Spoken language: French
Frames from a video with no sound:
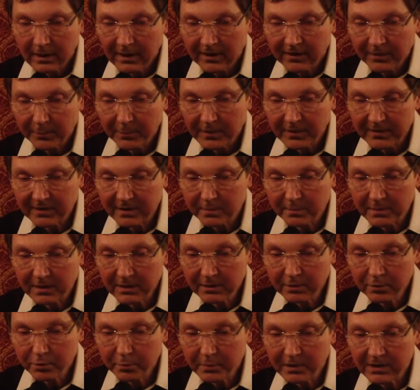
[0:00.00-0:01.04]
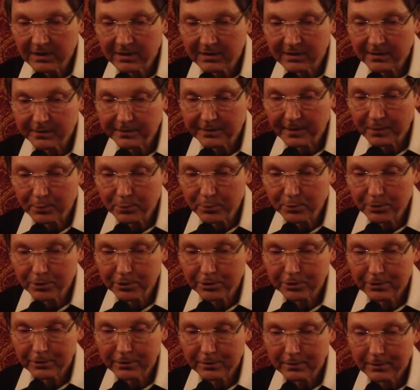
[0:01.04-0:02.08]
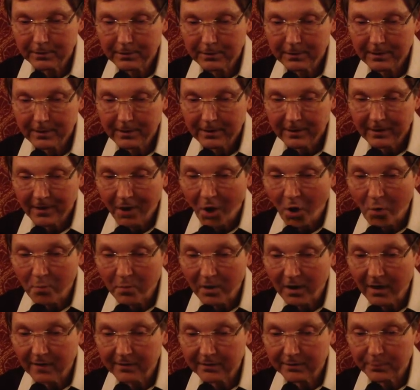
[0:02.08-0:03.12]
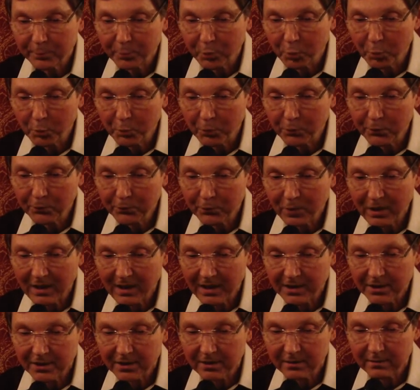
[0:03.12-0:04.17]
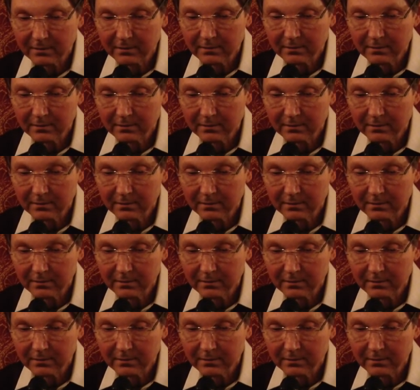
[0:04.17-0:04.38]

Spécimen d'humanité farouche, embrasse, pompon, voilage,